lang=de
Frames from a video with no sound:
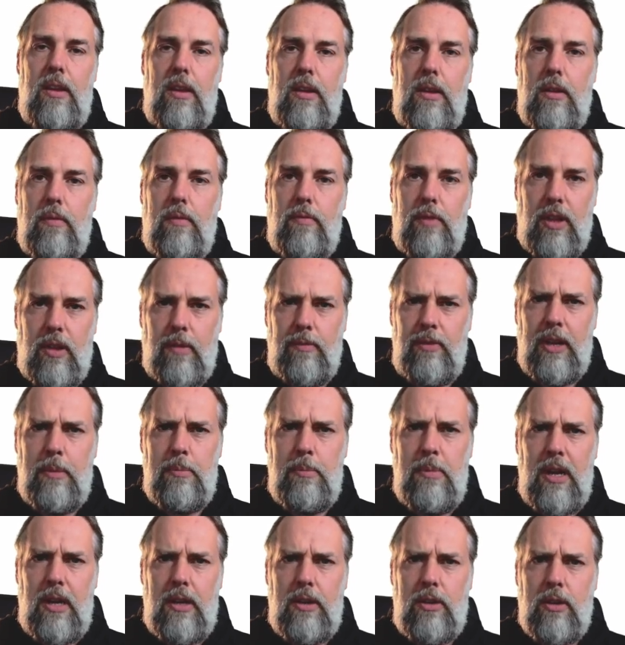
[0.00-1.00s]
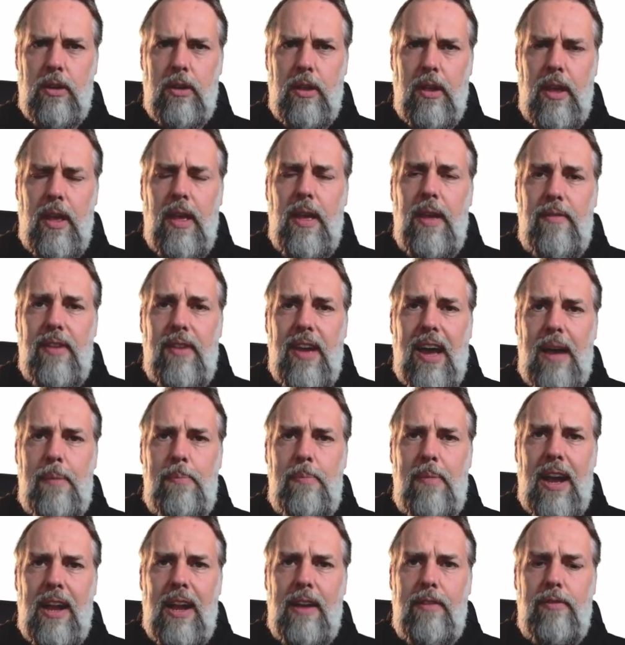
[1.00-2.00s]
Was haben wir gemacht? Wir haben
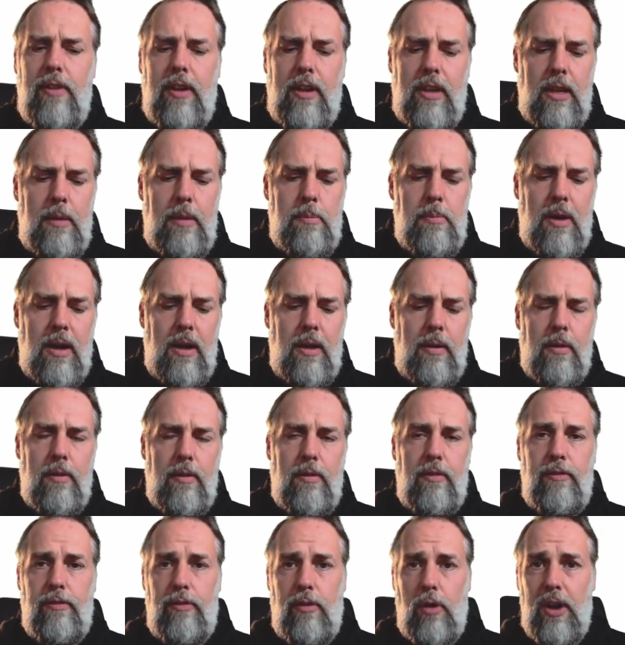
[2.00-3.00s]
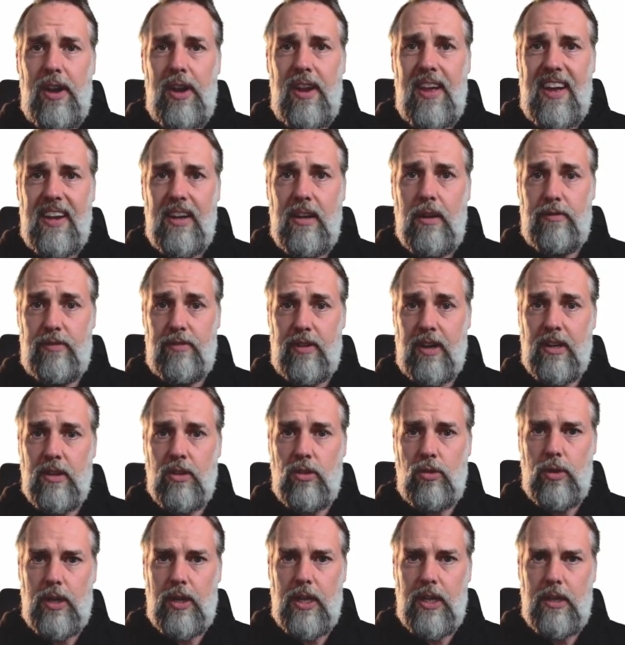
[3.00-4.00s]
einfach immer vorne angefangen
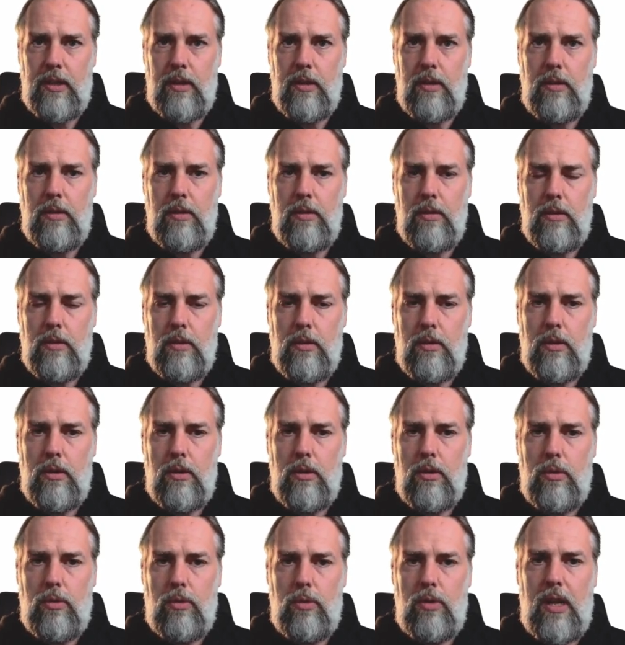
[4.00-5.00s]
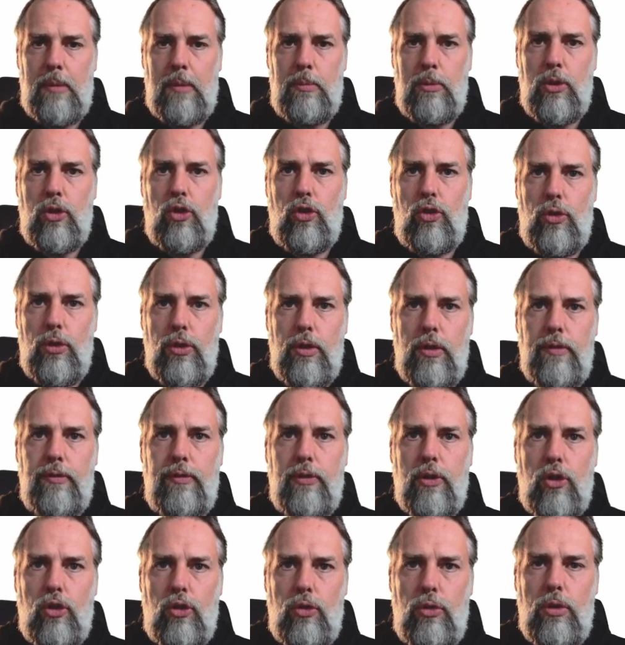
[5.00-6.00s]
zu rechnen und haben uns Stück für
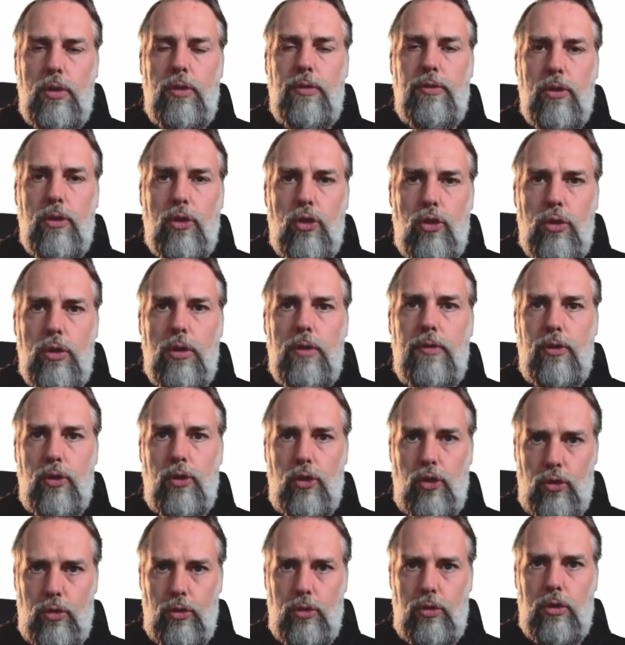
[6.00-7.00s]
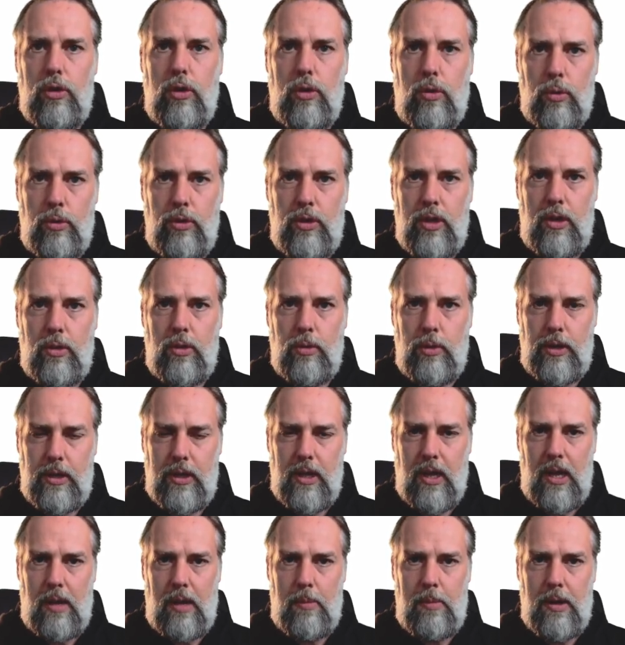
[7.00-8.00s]
Stück für Stück für Stück runter
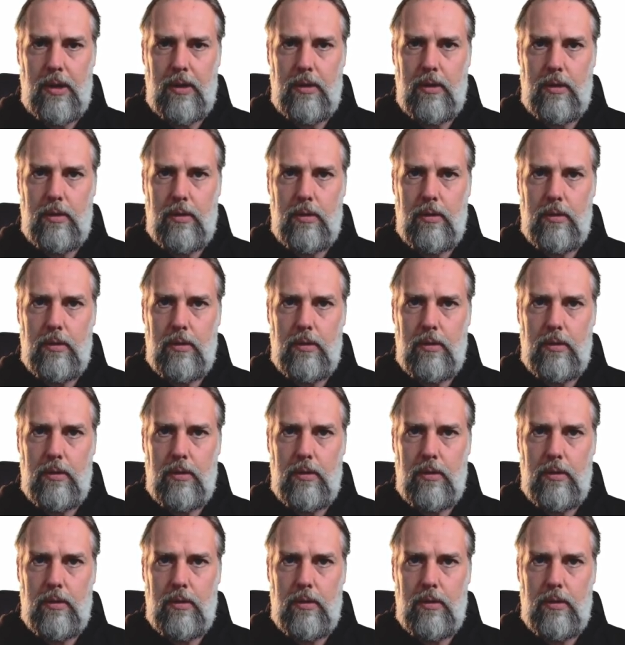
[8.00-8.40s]
durchgearbeitet.